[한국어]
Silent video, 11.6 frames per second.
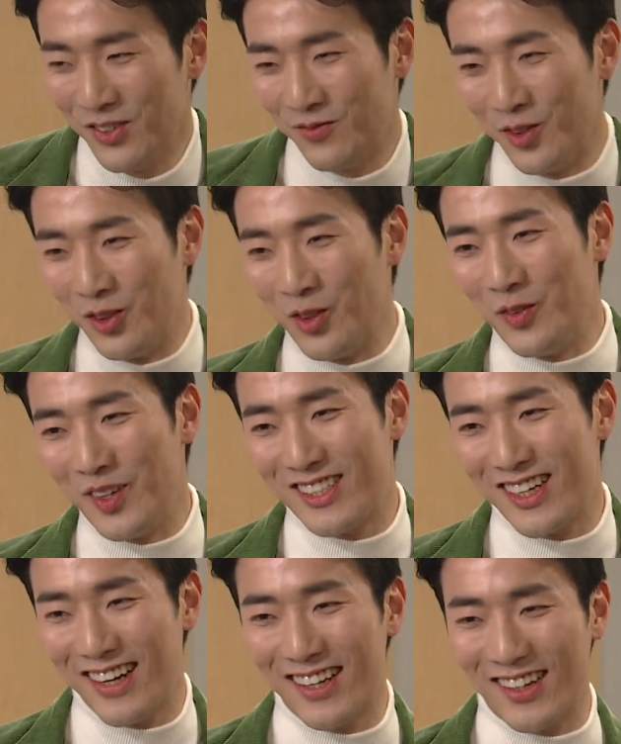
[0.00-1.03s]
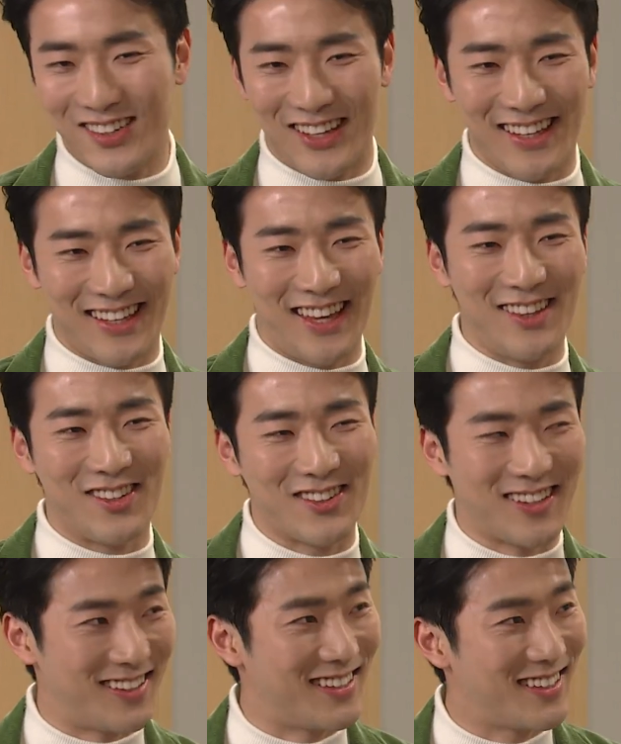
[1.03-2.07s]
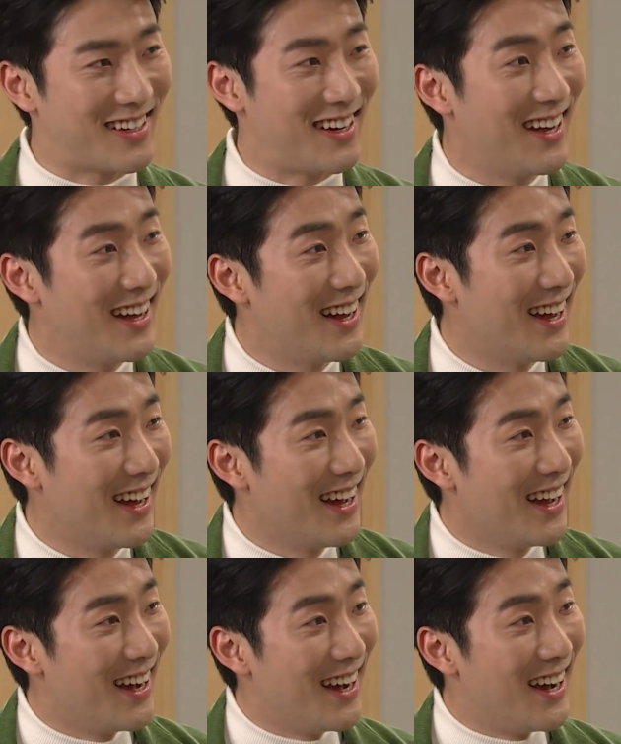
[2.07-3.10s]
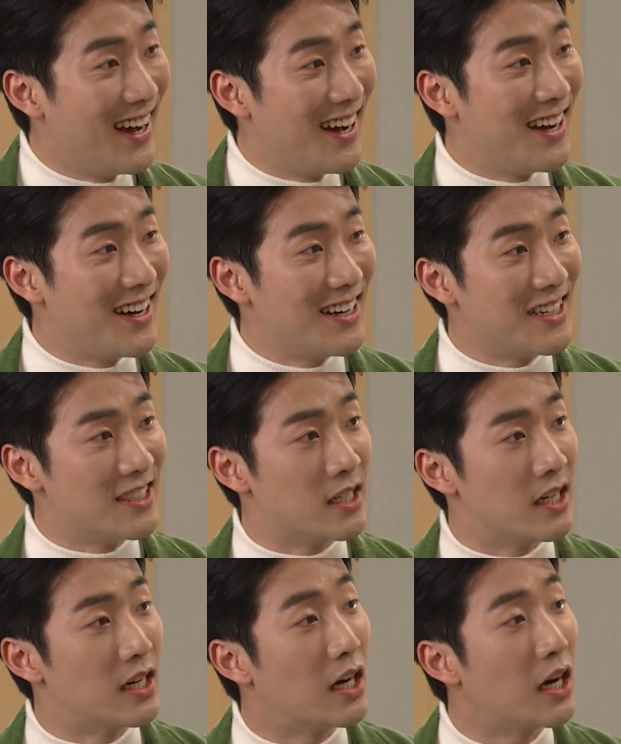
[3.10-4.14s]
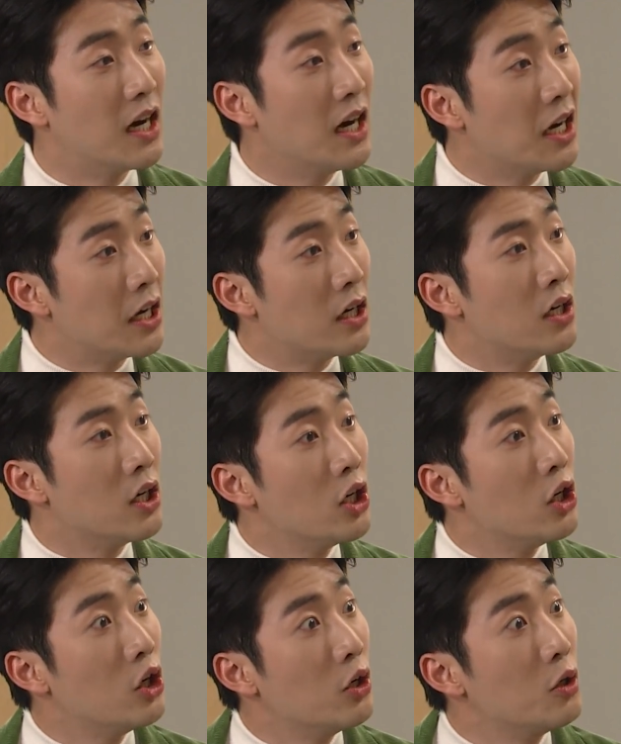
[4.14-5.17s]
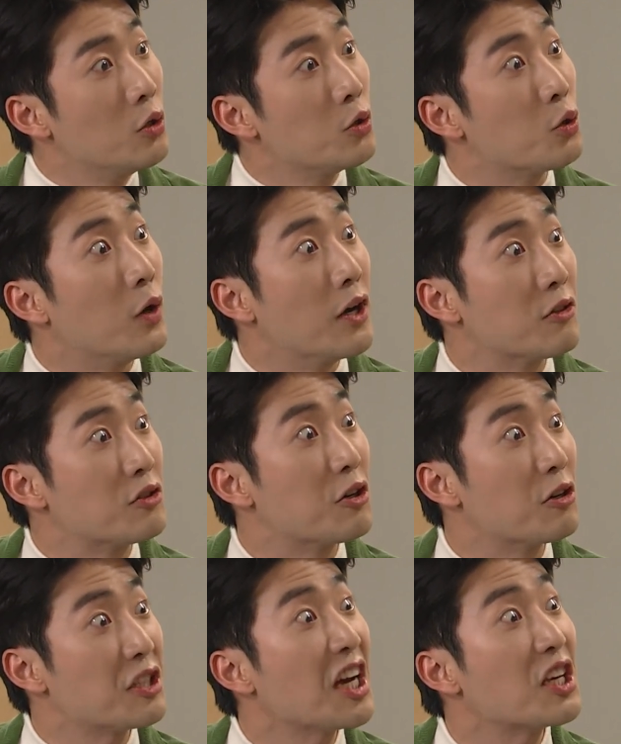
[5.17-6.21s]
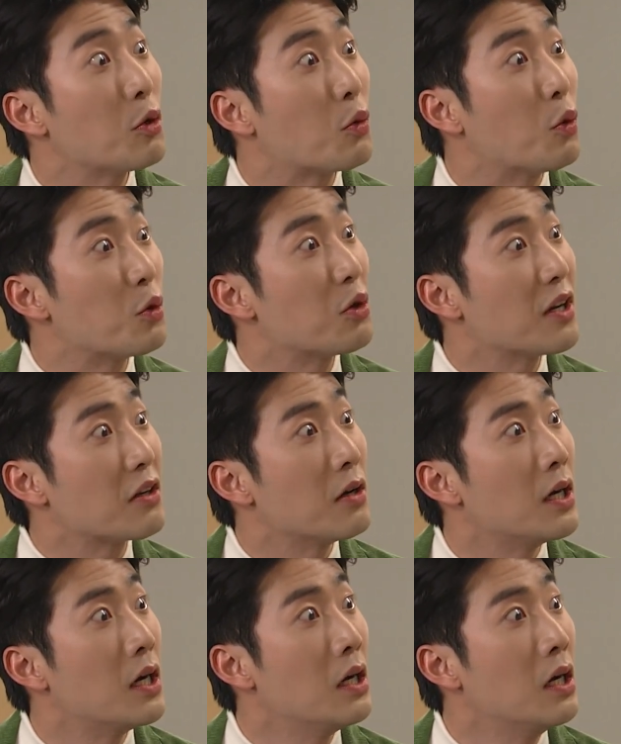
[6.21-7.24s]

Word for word: 뭔 놈의 사랑이 이렇게 개떡같을까? 나 조아영 저거 사기로 고소할 거야.